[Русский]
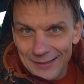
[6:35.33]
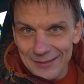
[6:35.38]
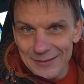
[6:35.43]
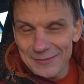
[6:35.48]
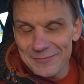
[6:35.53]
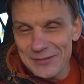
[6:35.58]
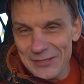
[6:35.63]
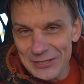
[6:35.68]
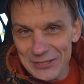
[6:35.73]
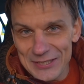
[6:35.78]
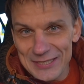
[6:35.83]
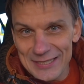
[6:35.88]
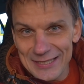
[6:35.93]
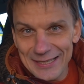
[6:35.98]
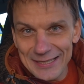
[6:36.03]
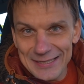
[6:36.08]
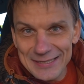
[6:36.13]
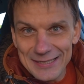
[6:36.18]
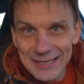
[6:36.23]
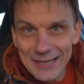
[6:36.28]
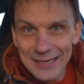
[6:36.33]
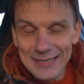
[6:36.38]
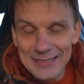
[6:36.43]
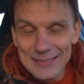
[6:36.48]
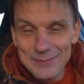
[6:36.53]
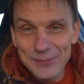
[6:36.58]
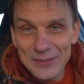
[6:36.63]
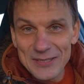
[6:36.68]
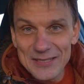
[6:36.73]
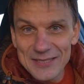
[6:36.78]
Э, версии Кадиака
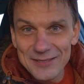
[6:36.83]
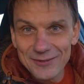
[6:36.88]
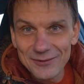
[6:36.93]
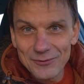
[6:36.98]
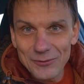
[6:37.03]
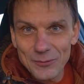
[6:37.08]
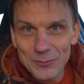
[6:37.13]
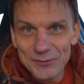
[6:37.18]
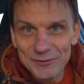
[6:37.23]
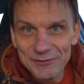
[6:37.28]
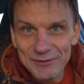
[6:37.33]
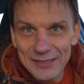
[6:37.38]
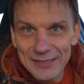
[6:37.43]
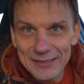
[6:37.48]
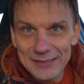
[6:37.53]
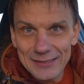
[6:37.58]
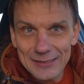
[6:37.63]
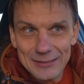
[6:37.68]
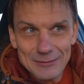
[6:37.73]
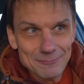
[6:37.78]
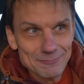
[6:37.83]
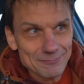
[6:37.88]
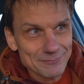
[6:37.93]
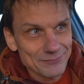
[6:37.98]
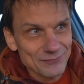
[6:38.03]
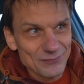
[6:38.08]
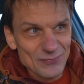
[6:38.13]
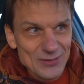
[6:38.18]
с бензиновым двигателем